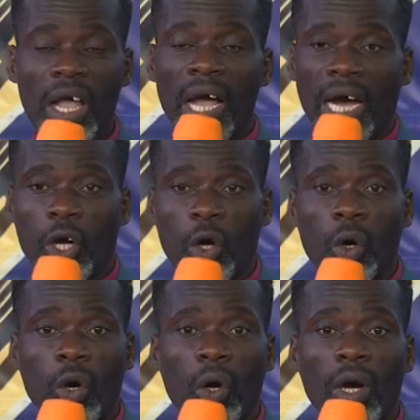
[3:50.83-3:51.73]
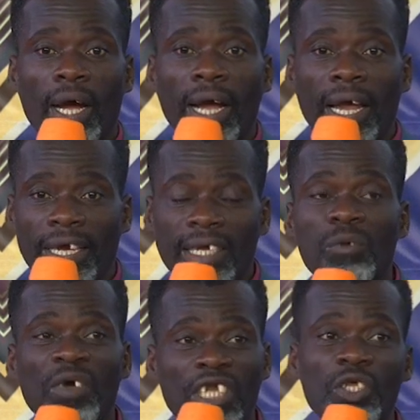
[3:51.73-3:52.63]
Alors, étant
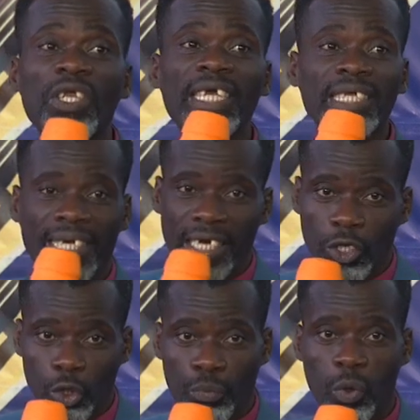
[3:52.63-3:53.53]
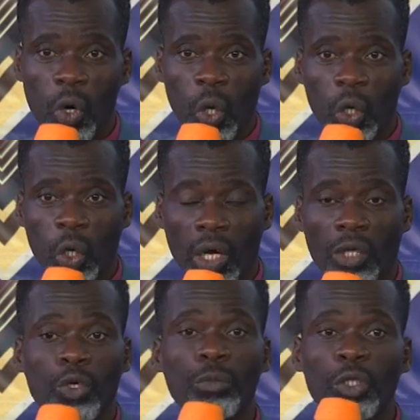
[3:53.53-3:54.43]
affecté sur l'église annexe de Yopougon en
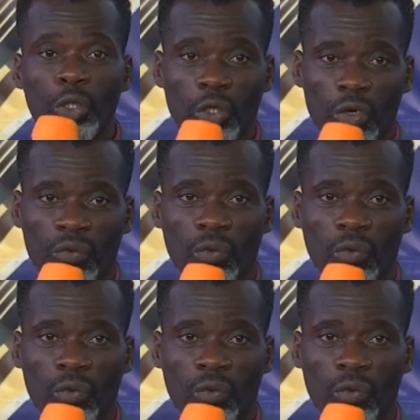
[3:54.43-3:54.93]
2019,